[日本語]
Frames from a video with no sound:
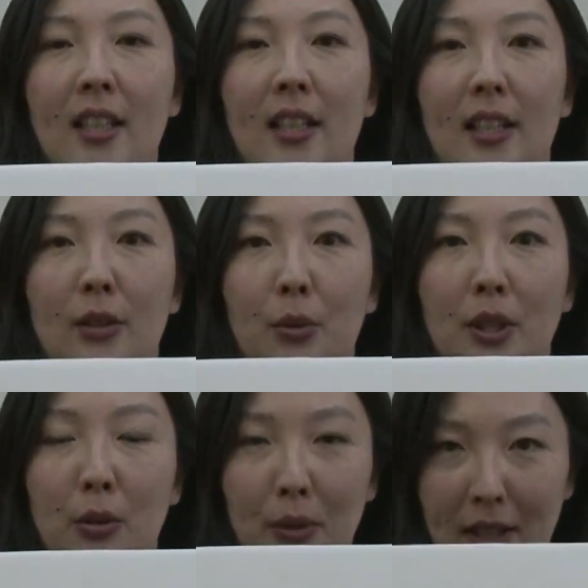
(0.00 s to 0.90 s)
えっと
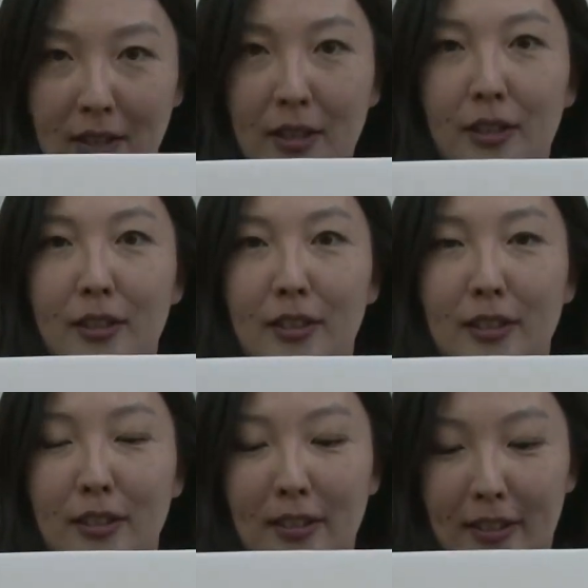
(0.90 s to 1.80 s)
人で
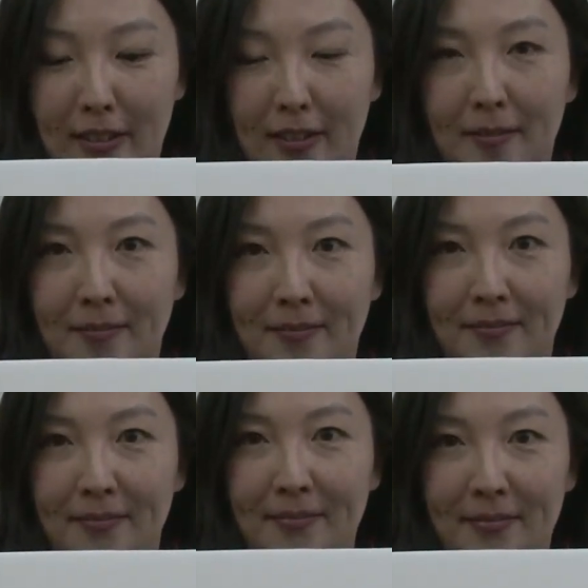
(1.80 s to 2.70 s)
すその心は
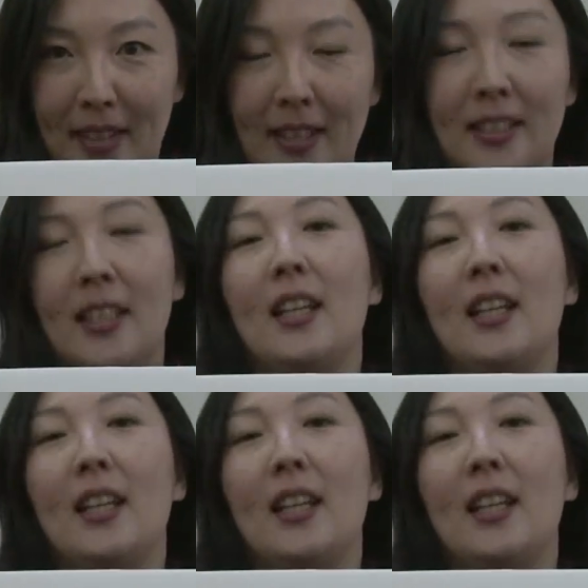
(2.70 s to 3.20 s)
はい